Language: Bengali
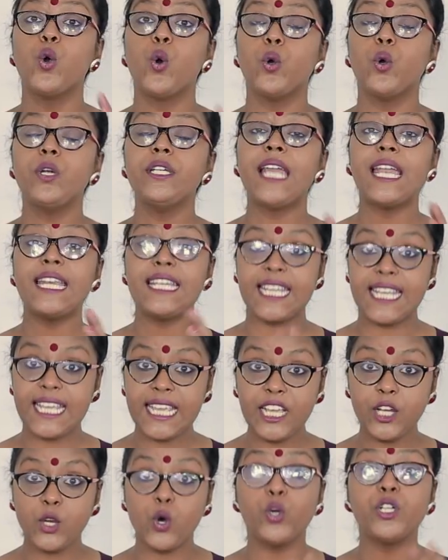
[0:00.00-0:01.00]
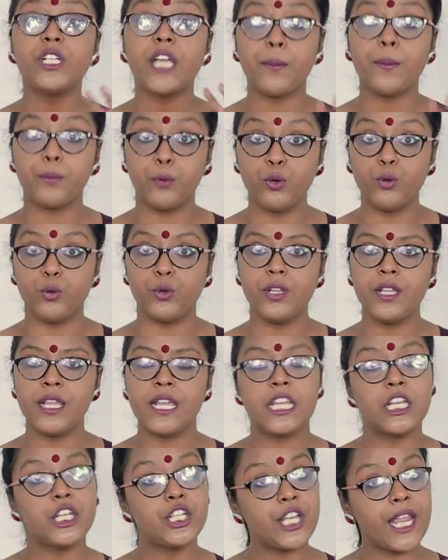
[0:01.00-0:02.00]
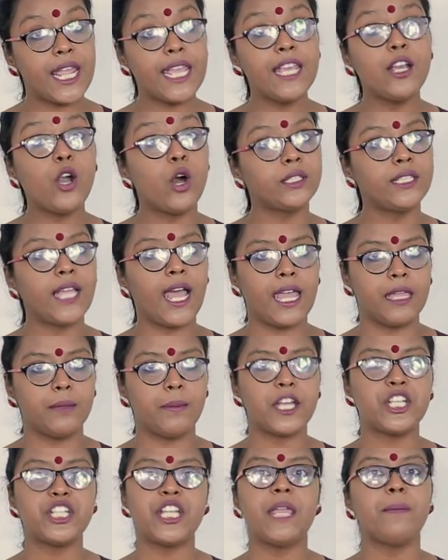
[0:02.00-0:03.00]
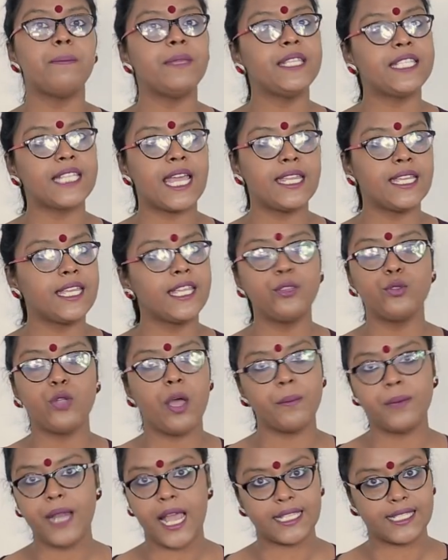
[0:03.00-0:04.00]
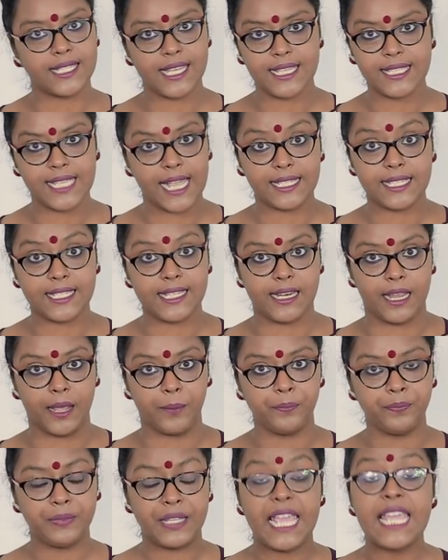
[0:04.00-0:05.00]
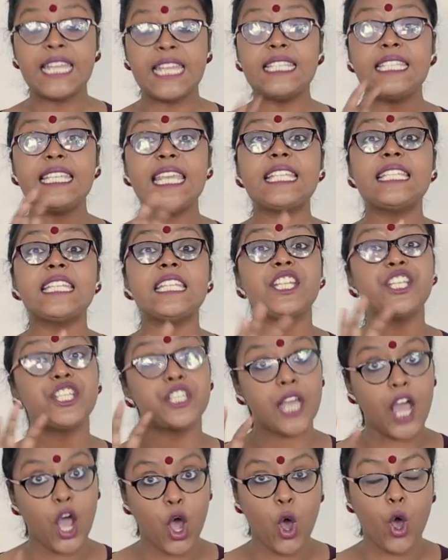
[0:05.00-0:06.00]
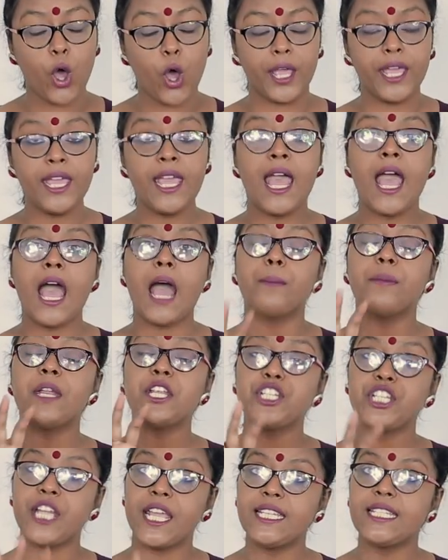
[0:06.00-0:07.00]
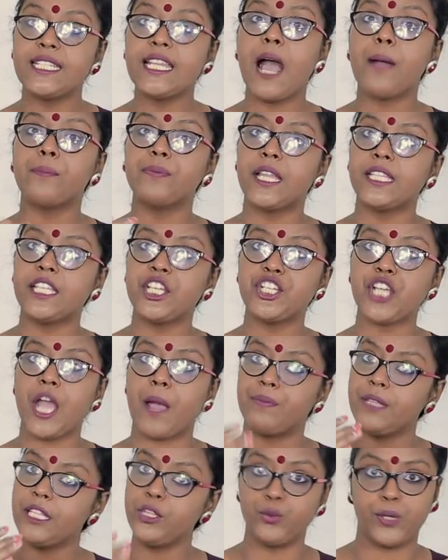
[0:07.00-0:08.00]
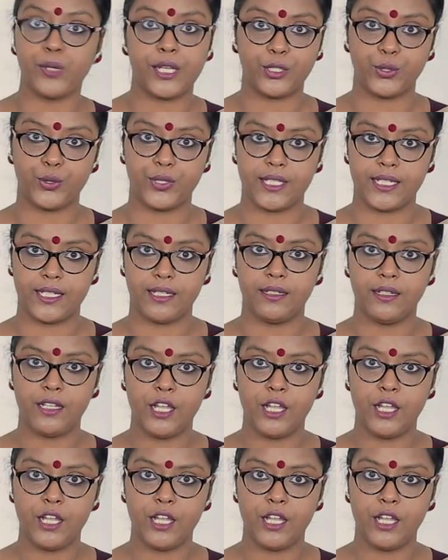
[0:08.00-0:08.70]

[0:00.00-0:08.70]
কোনটা ঠিক কোনটা ভুল সেই কথায় বা সেই বিচারে কিন্তু আমরা আজকে যাচ্ছি না যে জিনিসটা হয় আমরা সেইটা আপনাদের সামনে তুলে ধরছি